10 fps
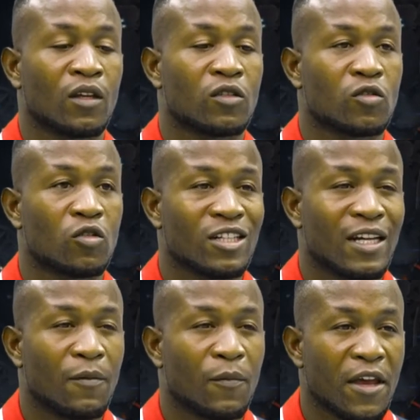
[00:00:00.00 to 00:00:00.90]
só
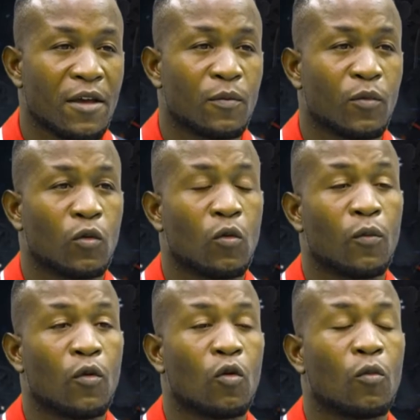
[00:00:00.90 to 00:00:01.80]
escapei por um
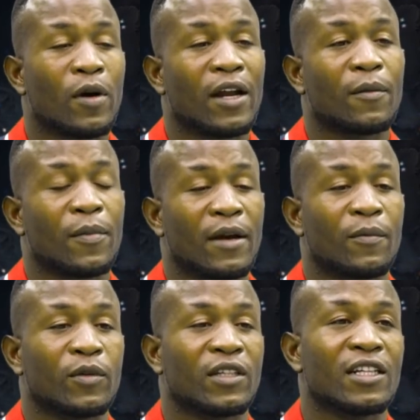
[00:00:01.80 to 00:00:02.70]
pouco para, para
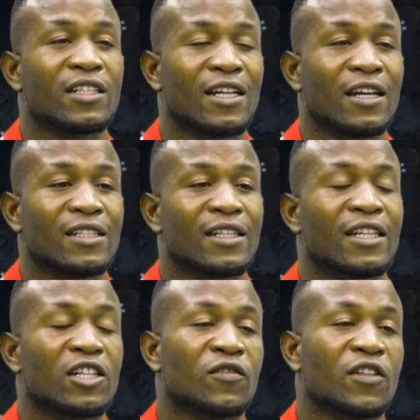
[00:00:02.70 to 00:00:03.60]
poder já ser
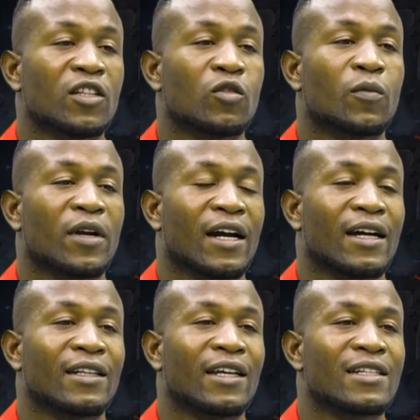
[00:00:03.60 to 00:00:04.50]
transferido para a
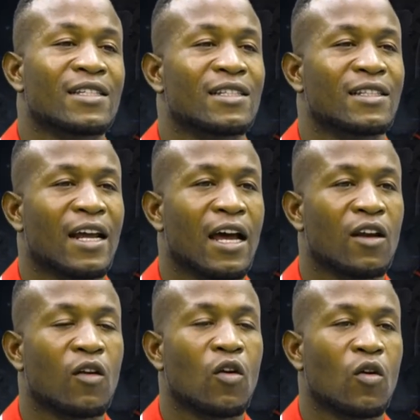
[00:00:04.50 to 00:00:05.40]
cadeia
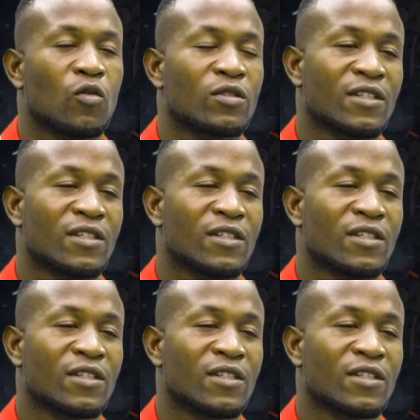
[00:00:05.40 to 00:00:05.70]
central ou